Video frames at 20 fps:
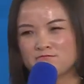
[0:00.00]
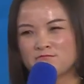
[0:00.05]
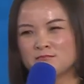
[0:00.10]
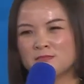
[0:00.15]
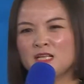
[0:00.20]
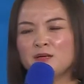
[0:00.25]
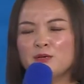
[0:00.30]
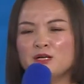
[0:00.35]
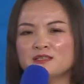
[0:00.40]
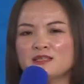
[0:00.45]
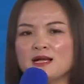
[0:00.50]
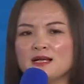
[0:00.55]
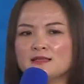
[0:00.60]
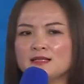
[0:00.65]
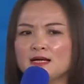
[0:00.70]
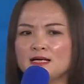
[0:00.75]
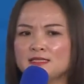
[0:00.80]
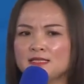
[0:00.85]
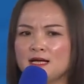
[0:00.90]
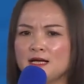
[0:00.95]
那么，当
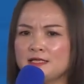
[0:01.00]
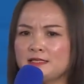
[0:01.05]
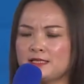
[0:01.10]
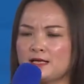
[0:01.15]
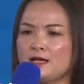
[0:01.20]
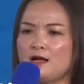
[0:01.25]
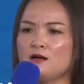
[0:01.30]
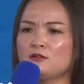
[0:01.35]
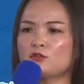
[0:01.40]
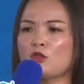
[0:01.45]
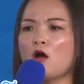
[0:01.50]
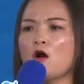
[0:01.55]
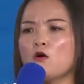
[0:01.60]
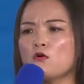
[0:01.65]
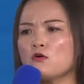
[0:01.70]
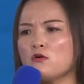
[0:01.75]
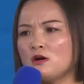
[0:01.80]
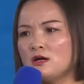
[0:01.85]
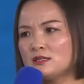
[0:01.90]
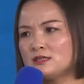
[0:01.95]
大家想要透
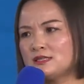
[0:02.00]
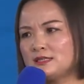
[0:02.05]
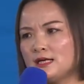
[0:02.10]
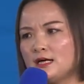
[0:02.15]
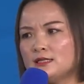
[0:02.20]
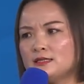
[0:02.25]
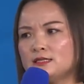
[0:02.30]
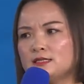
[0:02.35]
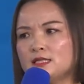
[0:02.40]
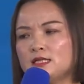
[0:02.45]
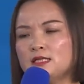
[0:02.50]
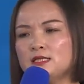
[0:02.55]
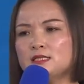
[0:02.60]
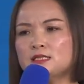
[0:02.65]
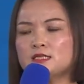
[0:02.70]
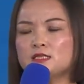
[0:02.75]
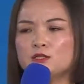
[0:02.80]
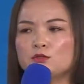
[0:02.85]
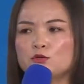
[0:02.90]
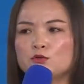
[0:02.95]
过奖金
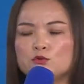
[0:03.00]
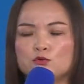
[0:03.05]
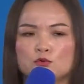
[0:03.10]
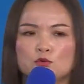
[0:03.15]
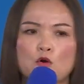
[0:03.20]
制度、